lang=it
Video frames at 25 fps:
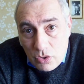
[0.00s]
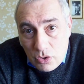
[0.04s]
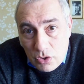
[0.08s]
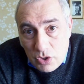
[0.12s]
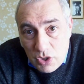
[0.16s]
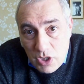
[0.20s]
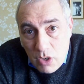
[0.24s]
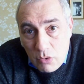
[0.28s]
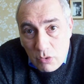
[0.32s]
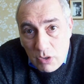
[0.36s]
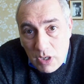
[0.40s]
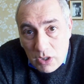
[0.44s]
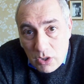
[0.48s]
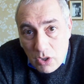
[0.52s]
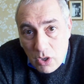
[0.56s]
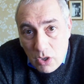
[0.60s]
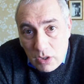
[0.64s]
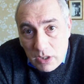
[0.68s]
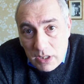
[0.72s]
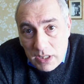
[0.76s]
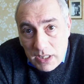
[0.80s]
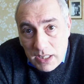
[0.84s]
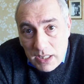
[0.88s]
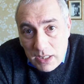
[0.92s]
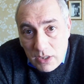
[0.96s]
eh, c'è una
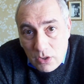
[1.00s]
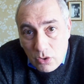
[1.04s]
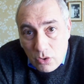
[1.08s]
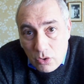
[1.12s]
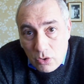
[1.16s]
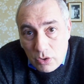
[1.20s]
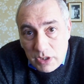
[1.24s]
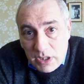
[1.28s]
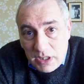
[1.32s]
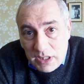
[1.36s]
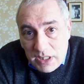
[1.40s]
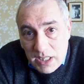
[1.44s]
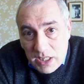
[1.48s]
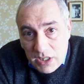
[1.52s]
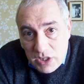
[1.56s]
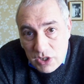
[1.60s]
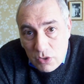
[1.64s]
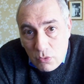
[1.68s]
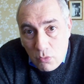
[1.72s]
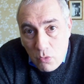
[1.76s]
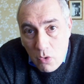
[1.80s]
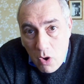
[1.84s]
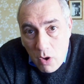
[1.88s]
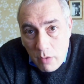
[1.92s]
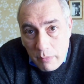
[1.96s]
donna ogni 10
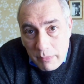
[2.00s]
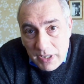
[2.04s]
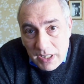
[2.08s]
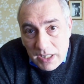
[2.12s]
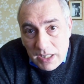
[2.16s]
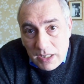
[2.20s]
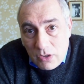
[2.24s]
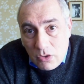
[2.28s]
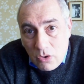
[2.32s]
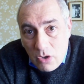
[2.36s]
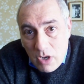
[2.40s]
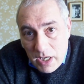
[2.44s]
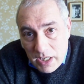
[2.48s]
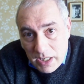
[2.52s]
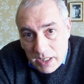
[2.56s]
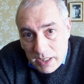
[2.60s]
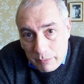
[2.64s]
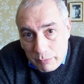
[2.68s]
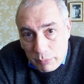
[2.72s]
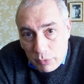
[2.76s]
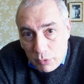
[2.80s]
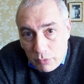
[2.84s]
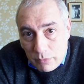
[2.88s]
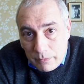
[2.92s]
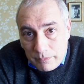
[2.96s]
uomini o anche
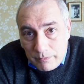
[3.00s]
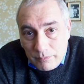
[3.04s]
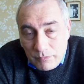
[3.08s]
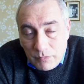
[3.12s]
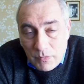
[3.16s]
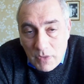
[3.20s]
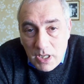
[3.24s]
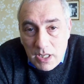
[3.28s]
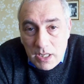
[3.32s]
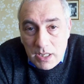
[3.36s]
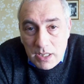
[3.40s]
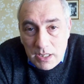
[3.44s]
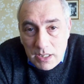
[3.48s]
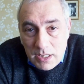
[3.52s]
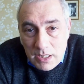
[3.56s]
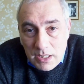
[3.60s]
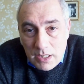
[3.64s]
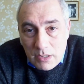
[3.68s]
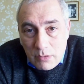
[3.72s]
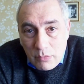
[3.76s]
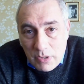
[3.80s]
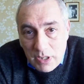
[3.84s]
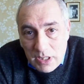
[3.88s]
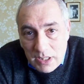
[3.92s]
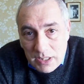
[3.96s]
più e
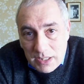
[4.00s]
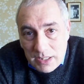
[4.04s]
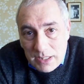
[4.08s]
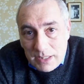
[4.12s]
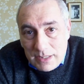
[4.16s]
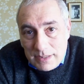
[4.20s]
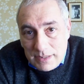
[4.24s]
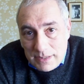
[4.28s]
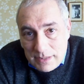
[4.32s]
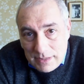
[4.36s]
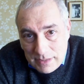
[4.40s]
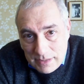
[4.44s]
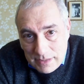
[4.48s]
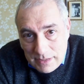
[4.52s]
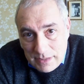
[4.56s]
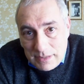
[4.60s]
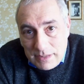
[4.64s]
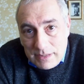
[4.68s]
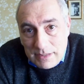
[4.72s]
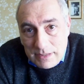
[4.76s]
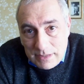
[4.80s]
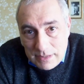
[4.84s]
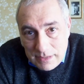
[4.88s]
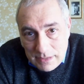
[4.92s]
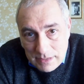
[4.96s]
quindi
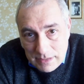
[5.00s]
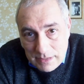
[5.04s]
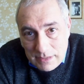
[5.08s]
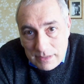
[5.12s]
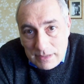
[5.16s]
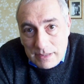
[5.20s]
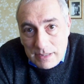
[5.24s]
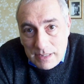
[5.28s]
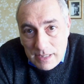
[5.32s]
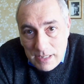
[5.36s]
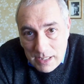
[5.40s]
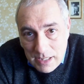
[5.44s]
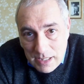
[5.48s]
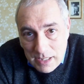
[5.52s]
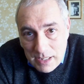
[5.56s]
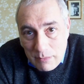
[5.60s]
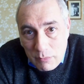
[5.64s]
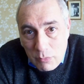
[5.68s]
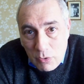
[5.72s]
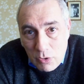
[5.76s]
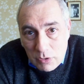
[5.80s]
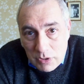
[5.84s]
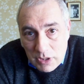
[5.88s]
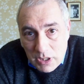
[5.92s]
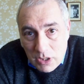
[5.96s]
c'è anche
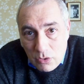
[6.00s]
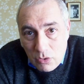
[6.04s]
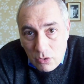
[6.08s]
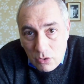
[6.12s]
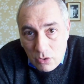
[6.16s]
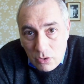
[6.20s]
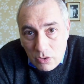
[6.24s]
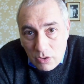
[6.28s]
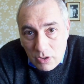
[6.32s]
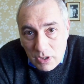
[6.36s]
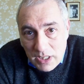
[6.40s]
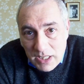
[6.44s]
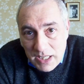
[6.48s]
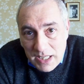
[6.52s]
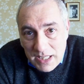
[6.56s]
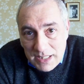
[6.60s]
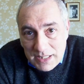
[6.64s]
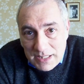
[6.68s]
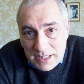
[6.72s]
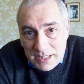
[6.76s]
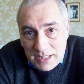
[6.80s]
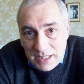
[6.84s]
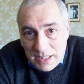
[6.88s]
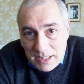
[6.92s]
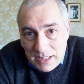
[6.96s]
molta
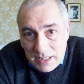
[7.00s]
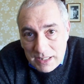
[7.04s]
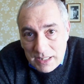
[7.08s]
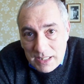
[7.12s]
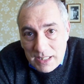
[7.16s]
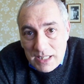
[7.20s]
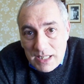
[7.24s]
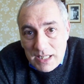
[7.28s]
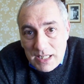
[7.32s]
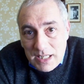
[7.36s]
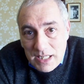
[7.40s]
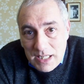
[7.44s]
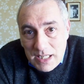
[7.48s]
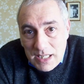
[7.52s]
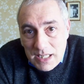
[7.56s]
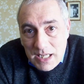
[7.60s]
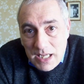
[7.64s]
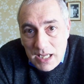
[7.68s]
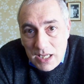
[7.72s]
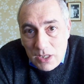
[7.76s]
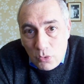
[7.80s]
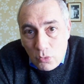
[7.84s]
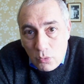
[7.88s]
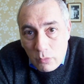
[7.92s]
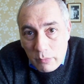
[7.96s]
concorrenza,
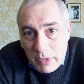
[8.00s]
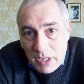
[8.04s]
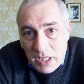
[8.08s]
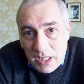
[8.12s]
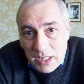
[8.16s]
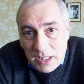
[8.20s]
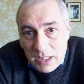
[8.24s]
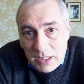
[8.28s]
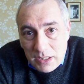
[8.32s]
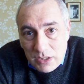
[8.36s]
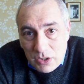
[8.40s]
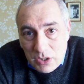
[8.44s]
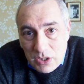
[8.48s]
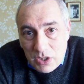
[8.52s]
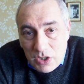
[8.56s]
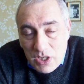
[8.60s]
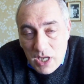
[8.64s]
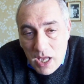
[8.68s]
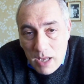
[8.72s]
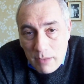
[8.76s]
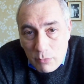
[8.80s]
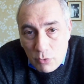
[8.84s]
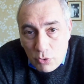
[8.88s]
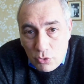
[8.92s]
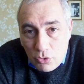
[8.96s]
i numeri
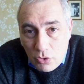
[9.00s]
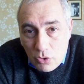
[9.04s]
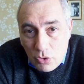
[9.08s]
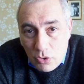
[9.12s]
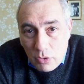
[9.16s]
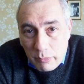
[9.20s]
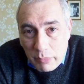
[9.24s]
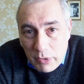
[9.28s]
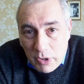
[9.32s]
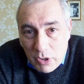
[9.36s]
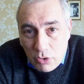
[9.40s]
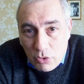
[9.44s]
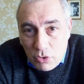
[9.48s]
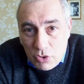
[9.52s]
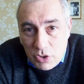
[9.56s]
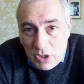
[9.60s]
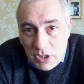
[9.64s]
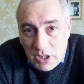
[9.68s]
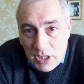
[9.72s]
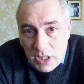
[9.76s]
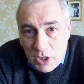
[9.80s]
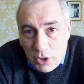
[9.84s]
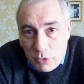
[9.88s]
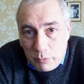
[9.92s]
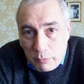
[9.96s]
diciamo sono per così
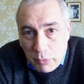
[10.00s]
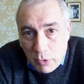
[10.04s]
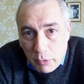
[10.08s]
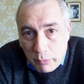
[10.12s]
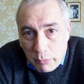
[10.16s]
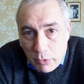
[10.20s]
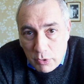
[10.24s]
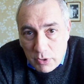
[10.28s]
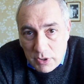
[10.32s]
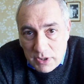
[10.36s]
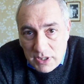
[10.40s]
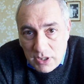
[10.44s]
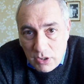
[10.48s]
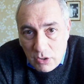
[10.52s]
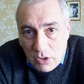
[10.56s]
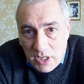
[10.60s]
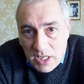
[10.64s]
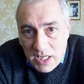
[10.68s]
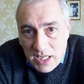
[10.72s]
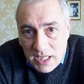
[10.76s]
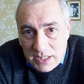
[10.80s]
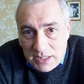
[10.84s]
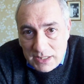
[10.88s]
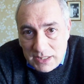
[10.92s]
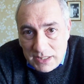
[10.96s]
dire
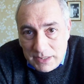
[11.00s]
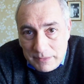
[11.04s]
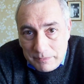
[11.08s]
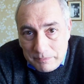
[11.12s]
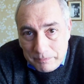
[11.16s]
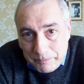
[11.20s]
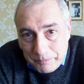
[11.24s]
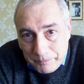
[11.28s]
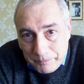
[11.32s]
sproporzionati.